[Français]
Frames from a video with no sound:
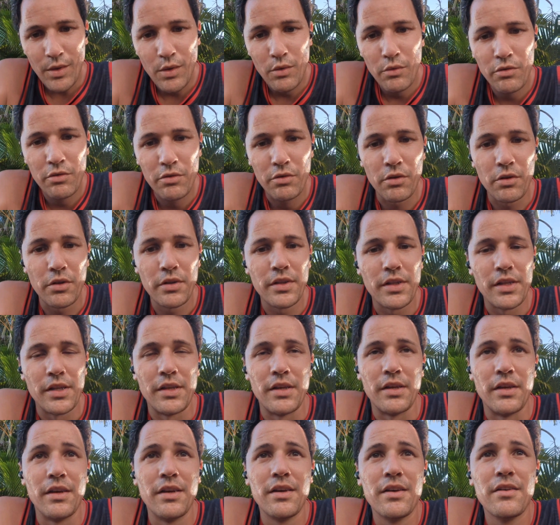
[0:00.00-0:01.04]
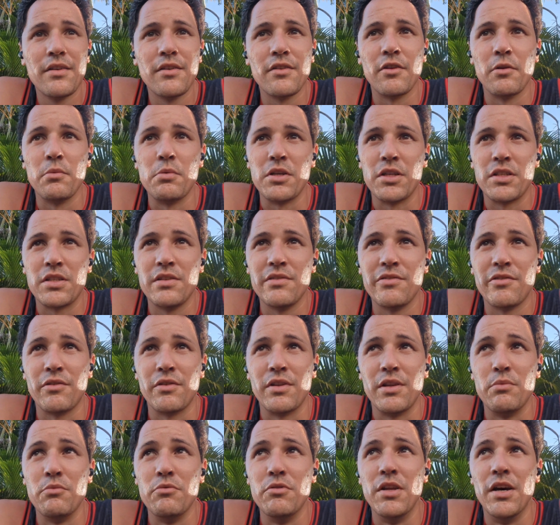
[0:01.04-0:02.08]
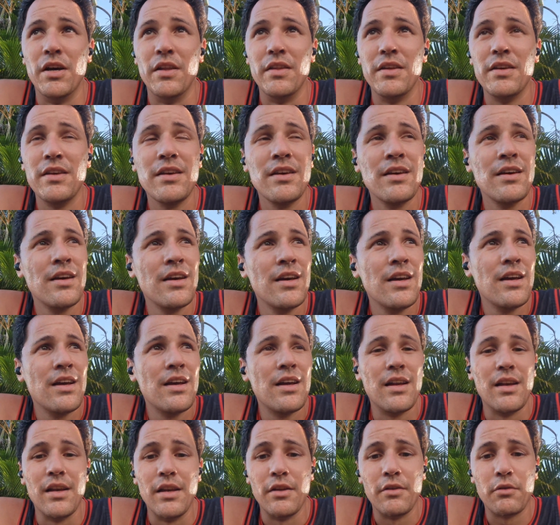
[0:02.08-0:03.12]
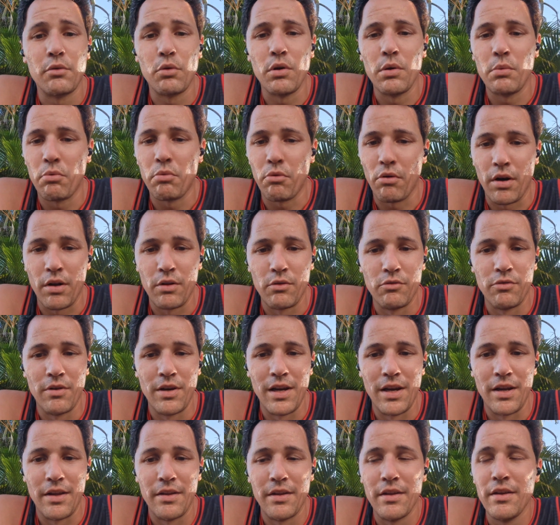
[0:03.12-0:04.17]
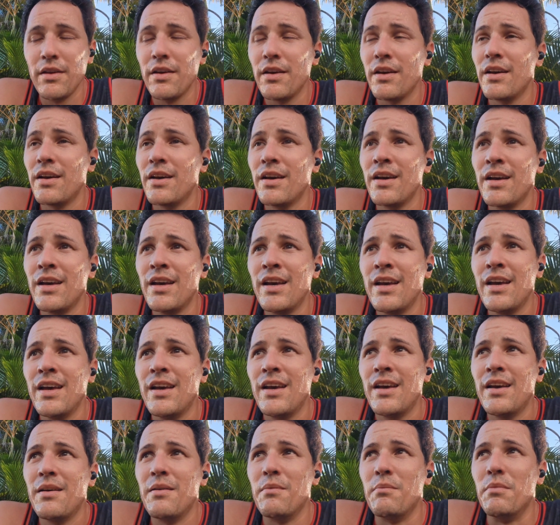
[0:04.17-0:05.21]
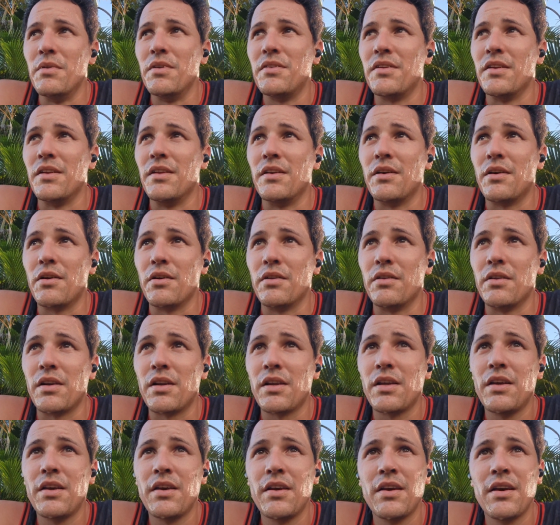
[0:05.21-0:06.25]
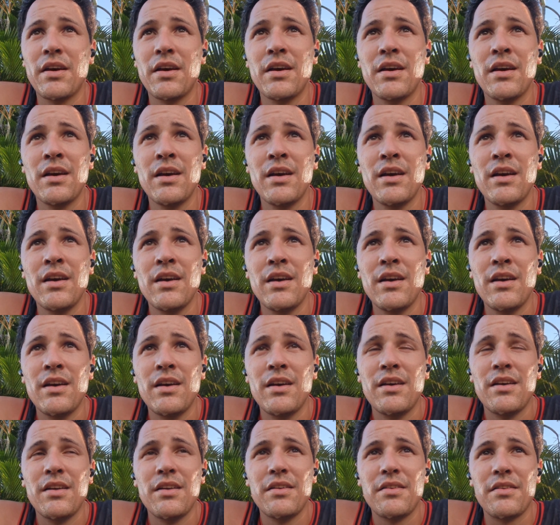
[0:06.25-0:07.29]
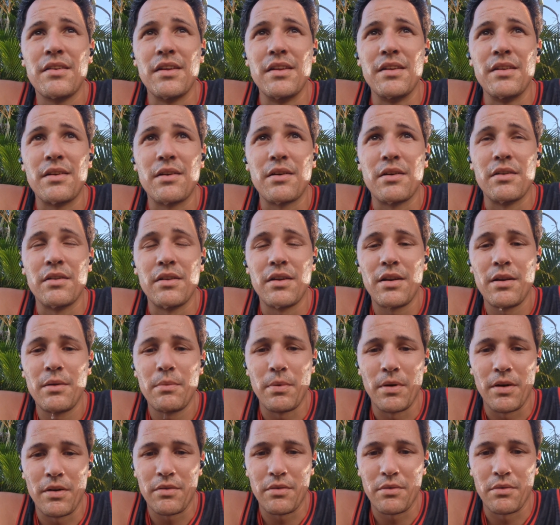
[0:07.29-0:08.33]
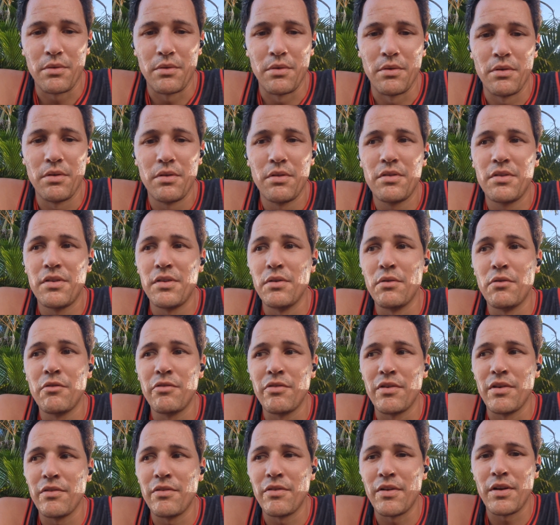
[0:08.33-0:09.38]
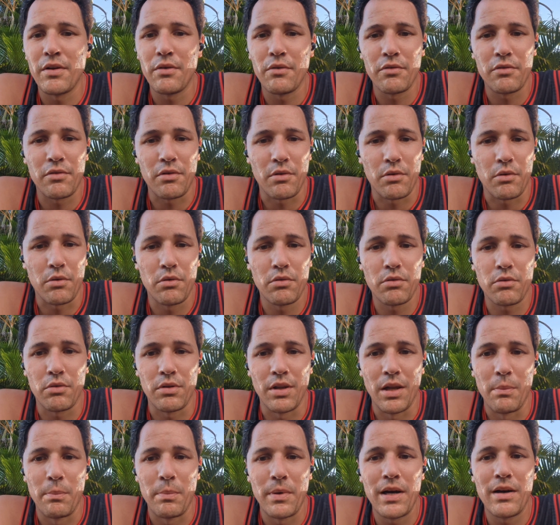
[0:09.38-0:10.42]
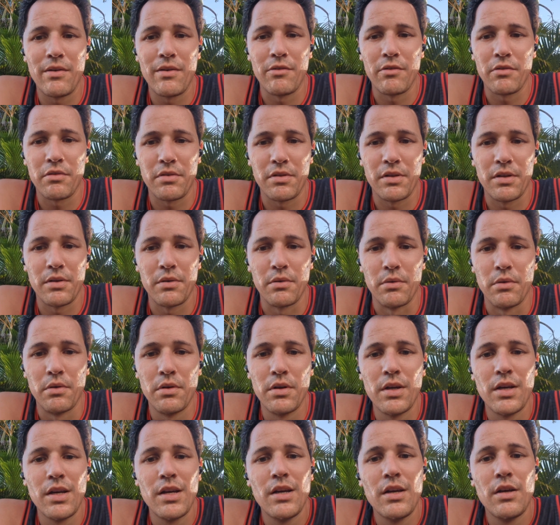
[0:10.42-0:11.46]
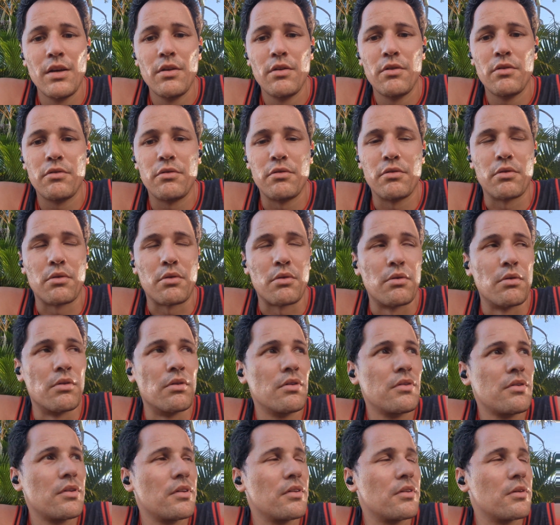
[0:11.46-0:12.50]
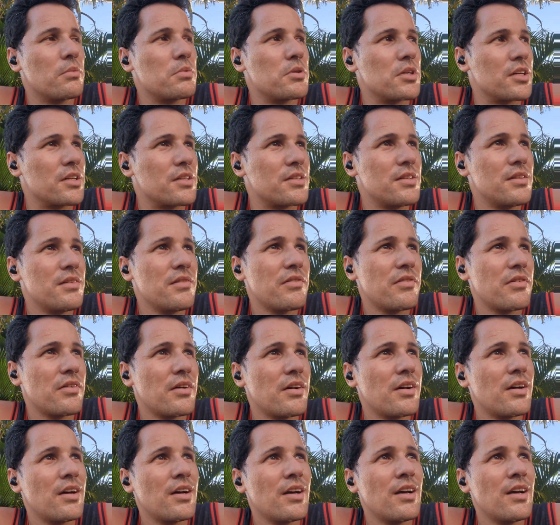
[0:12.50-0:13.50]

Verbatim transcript: on se donne des objectifs en début d'année, les souhaits pour la nouvelle année. Mais c'est une connerie. C'est une connerie parce que si on fait vrai, on se rend compte qu'on n'a pas avancé euh, sur ces euh, ses objectifs,